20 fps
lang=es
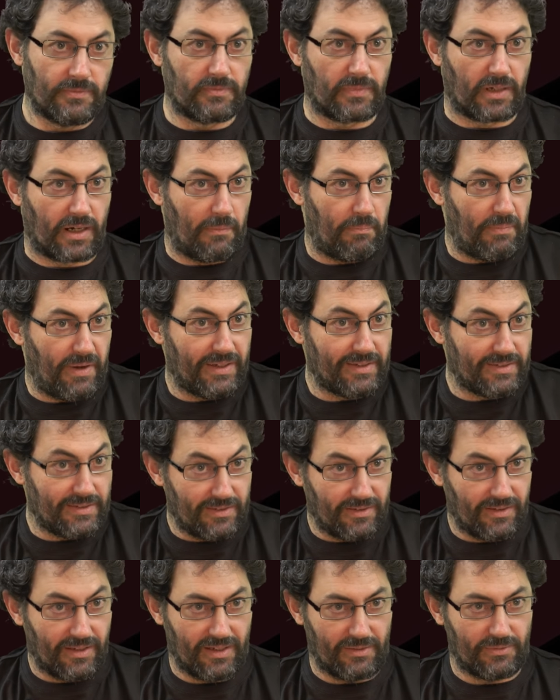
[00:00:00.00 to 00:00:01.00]

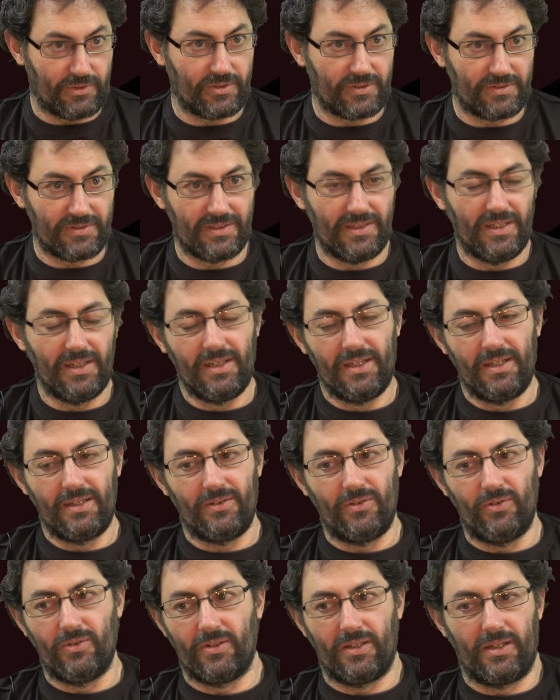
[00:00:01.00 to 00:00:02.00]
rapaces, digamos,
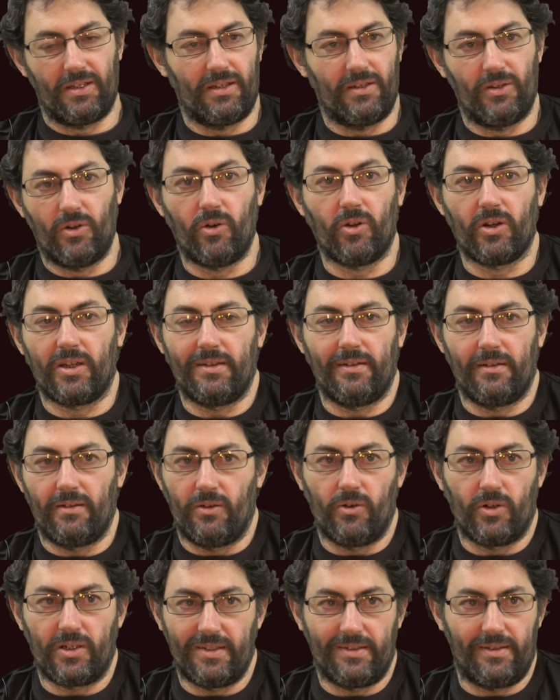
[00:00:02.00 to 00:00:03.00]
eh, no lo,
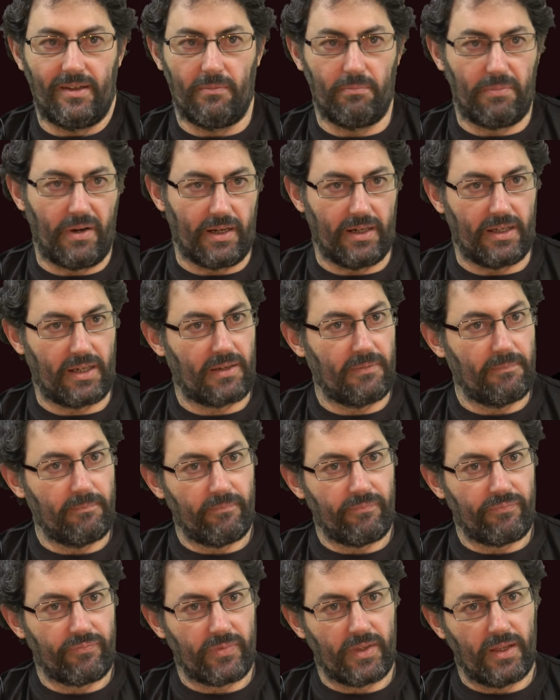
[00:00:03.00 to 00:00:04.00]
quisieran pagar.
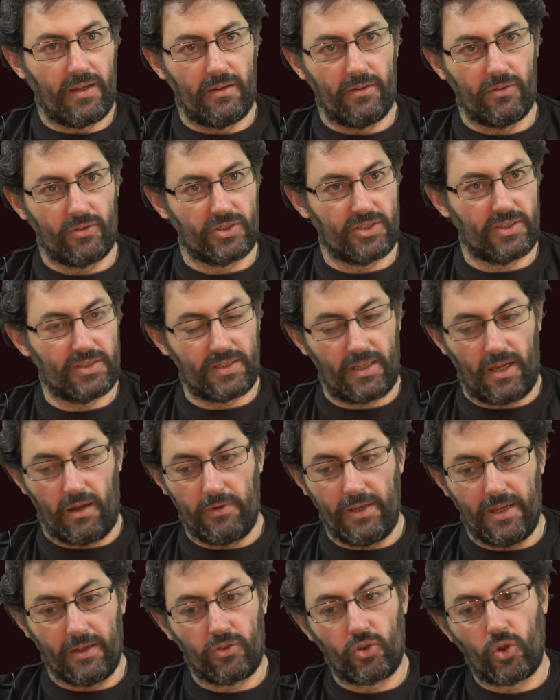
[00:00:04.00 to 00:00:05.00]
Entonces,
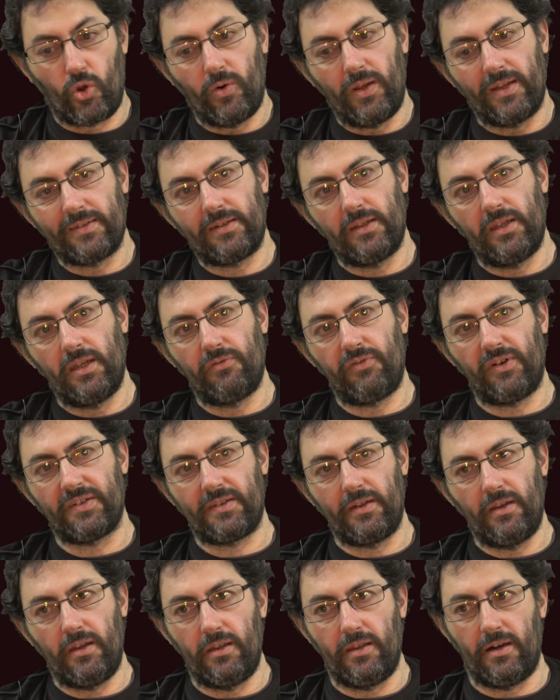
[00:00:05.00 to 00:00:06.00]
había toda una serie de
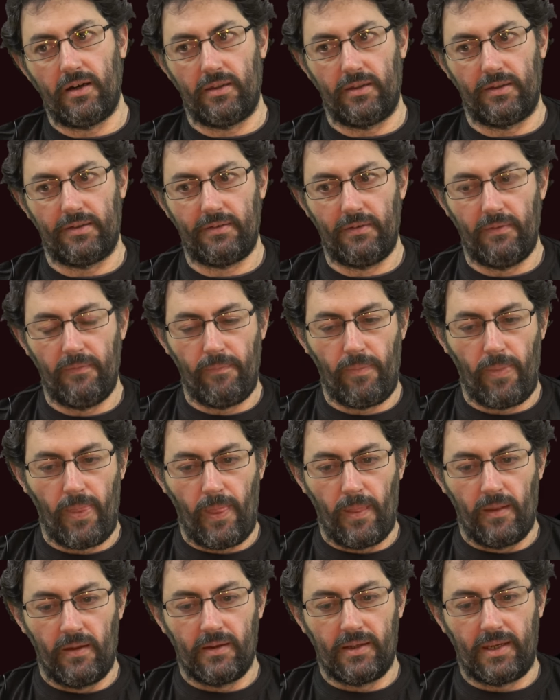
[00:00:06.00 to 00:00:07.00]
facilidades
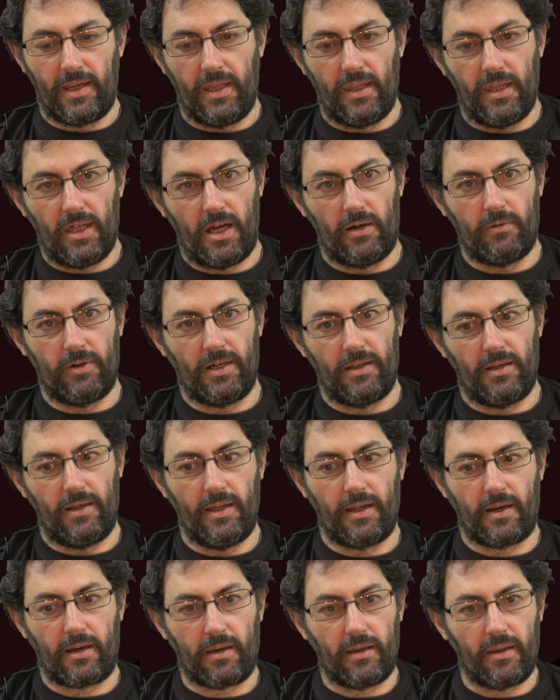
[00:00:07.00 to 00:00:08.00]
que daba
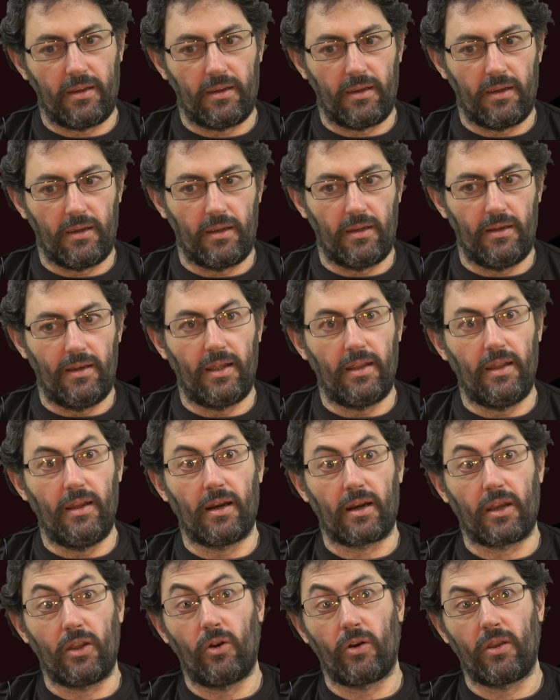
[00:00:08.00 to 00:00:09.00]

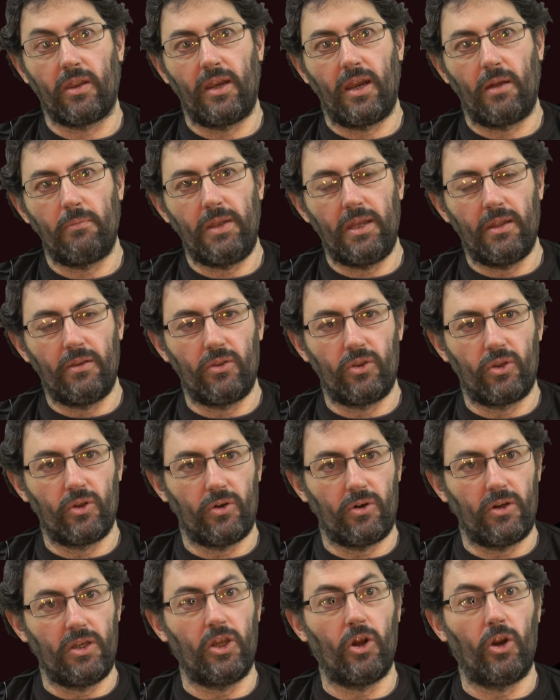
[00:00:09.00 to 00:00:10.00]
el
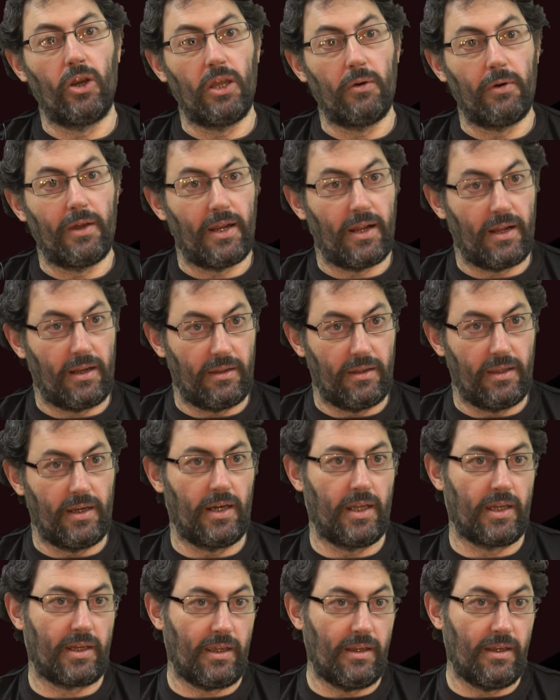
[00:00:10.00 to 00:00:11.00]
reordenamiento neoliberal de la
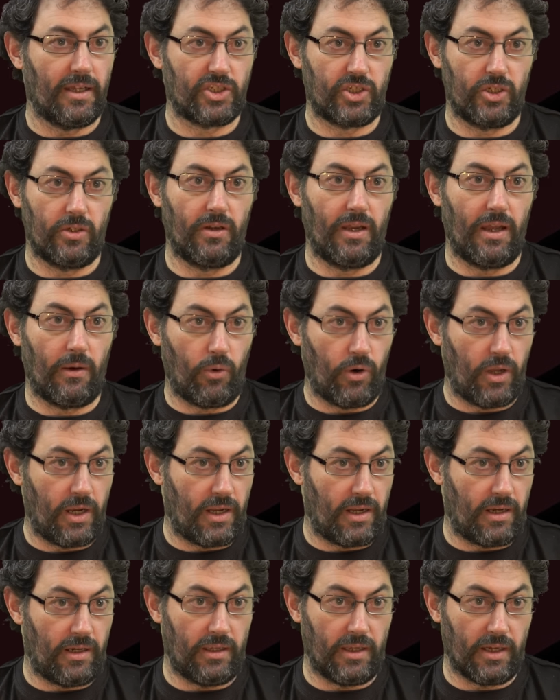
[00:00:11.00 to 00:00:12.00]
legislación
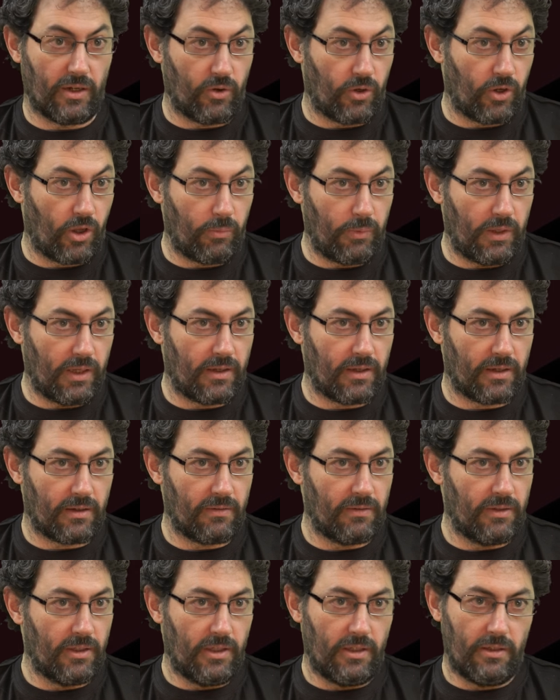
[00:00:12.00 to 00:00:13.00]
laboral y
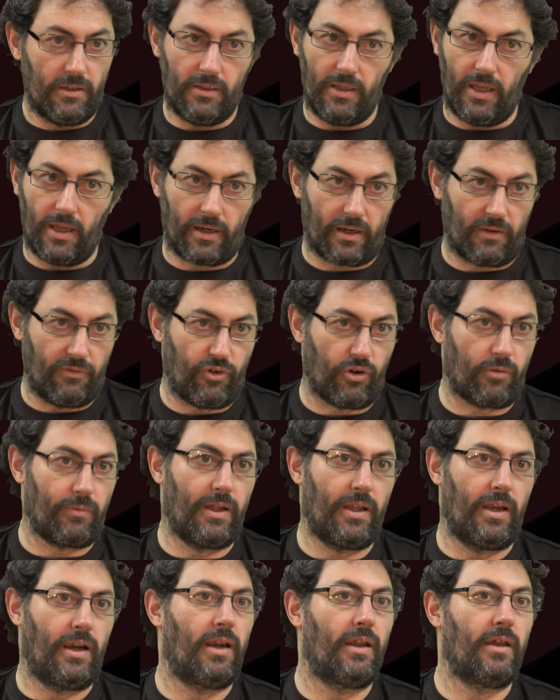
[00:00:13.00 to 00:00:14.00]
económica la
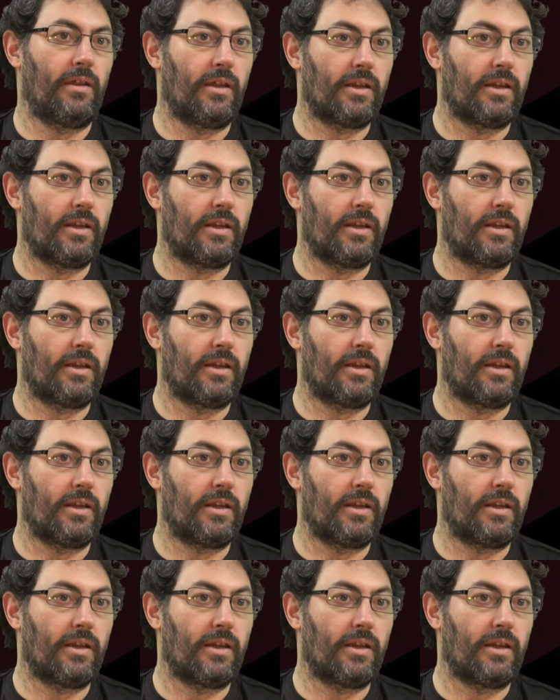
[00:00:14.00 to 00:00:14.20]
reforma de la ley